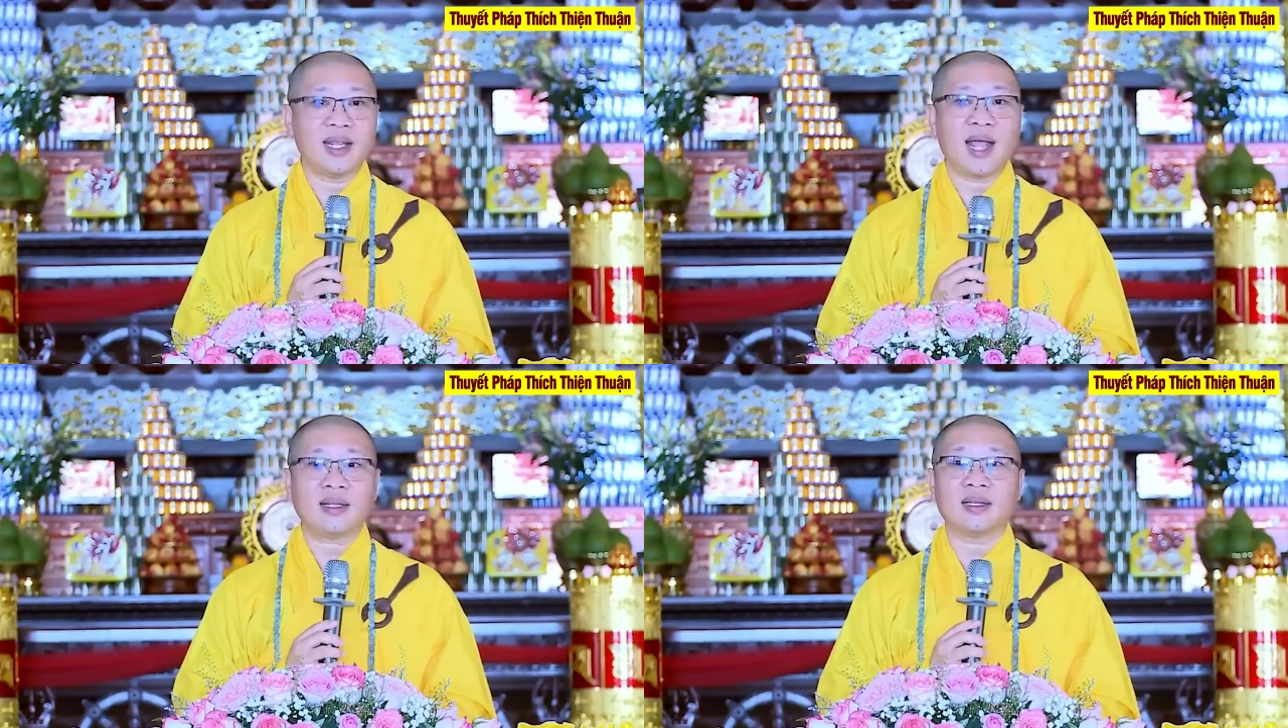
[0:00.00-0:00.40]

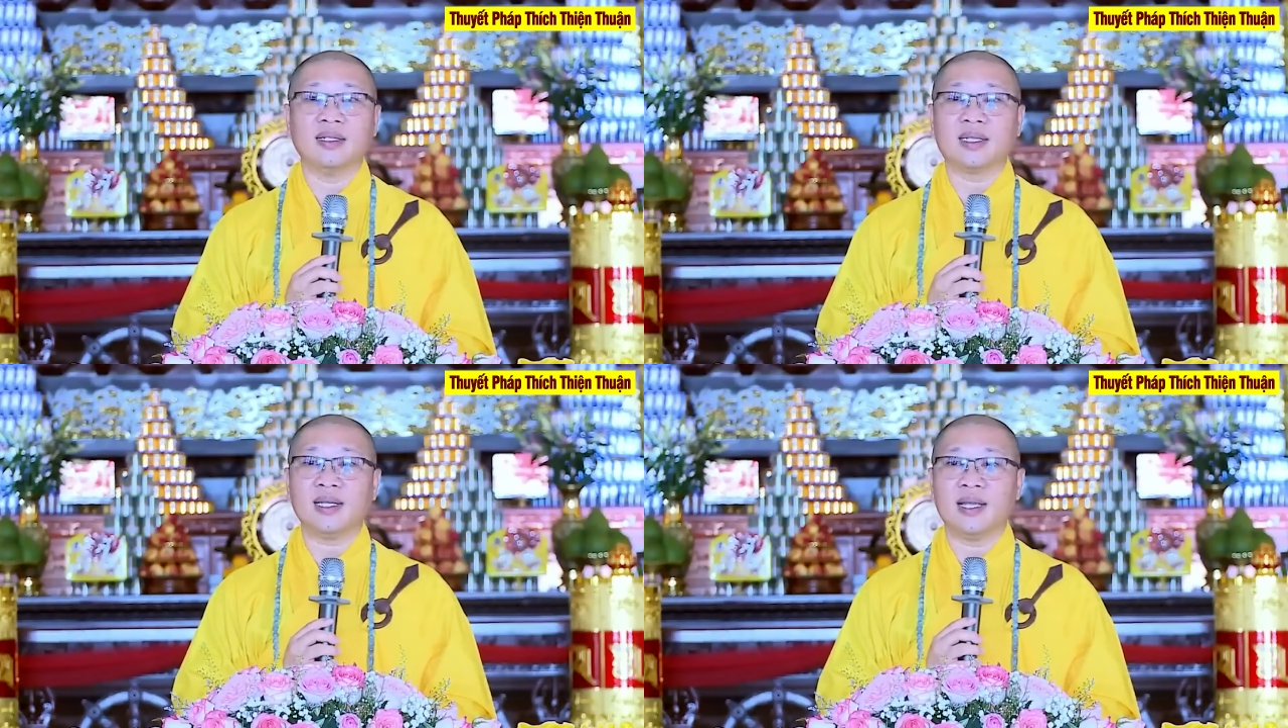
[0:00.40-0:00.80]
Tỉnh
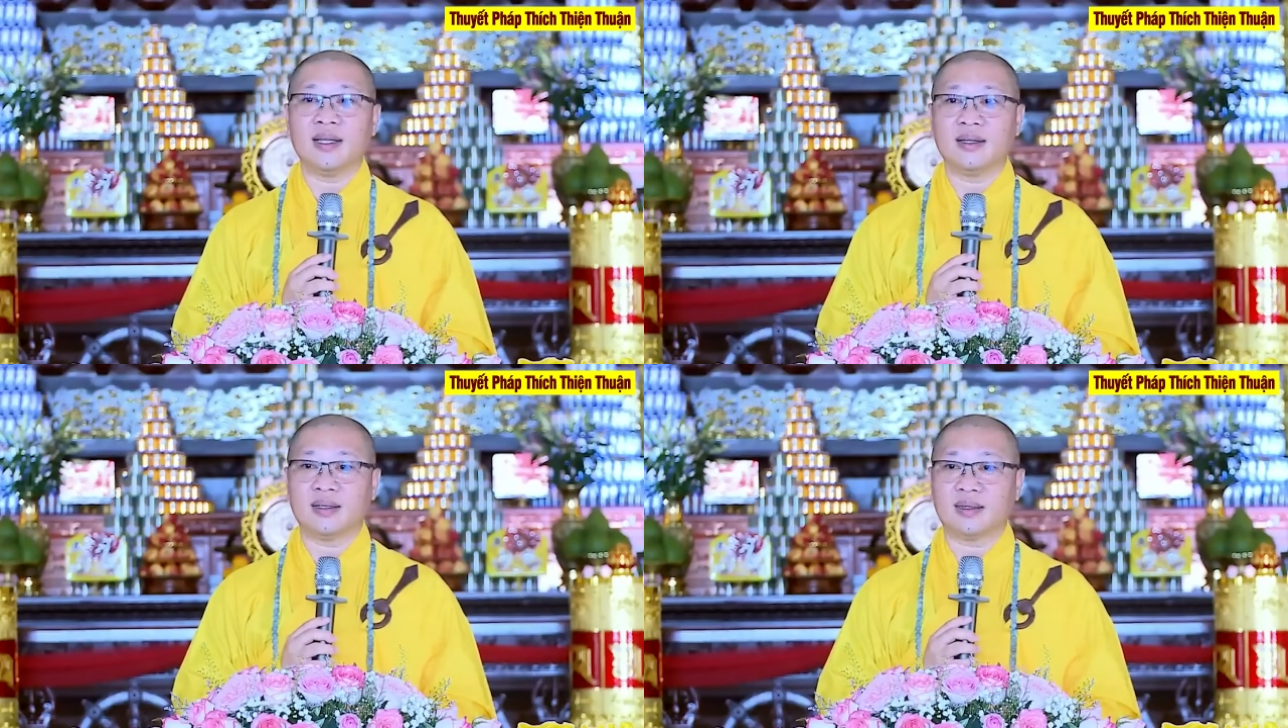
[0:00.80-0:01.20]
giác từ
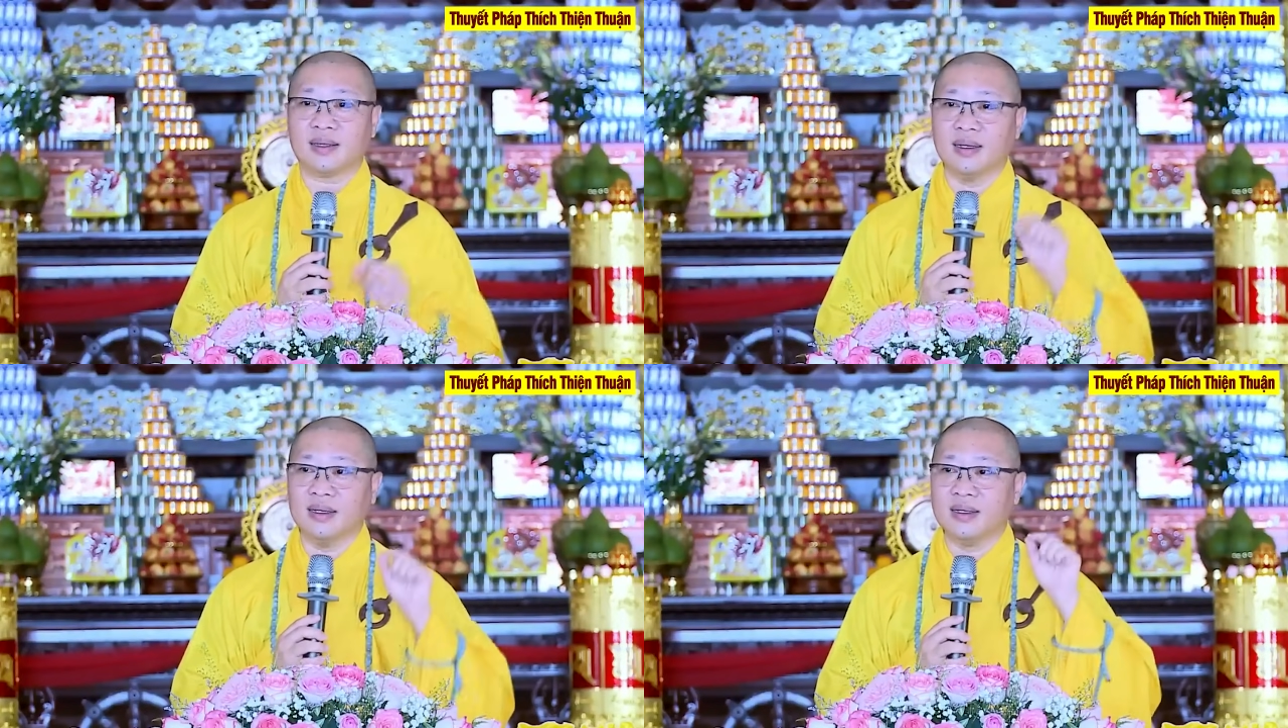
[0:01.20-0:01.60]
cái gì?
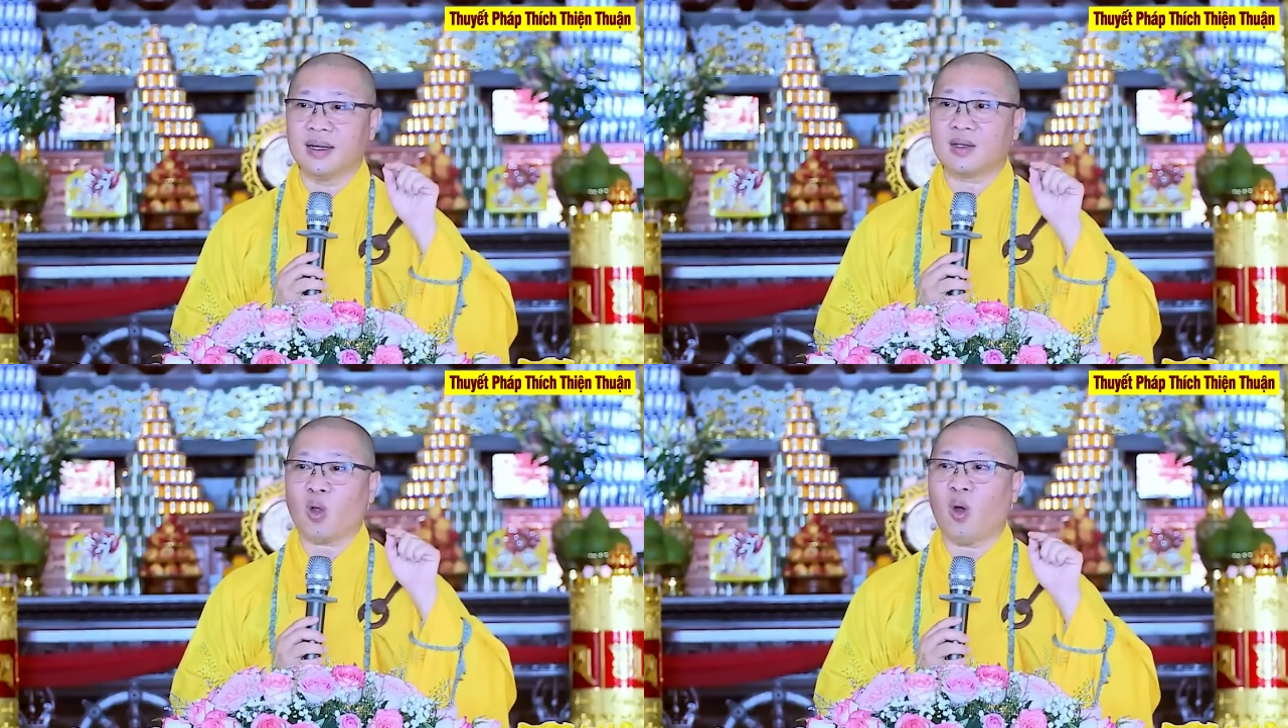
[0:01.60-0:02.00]

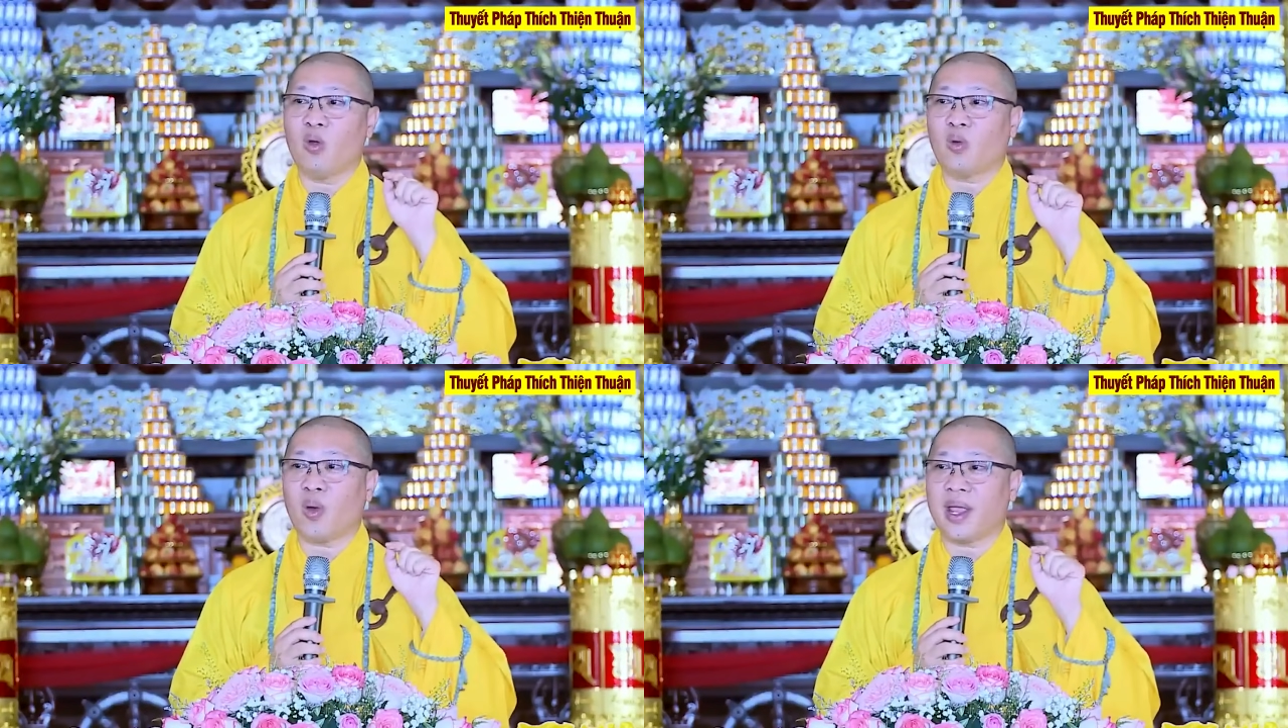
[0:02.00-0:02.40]
Từ những
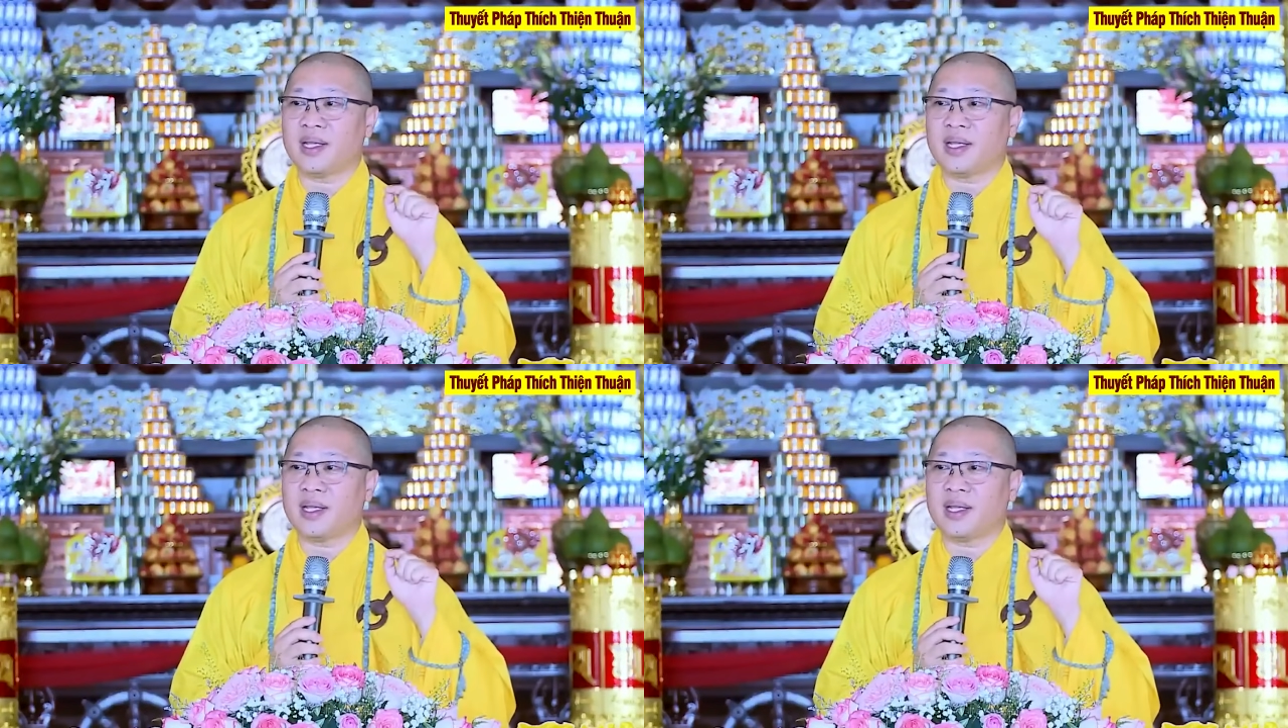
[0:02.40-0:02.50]
thói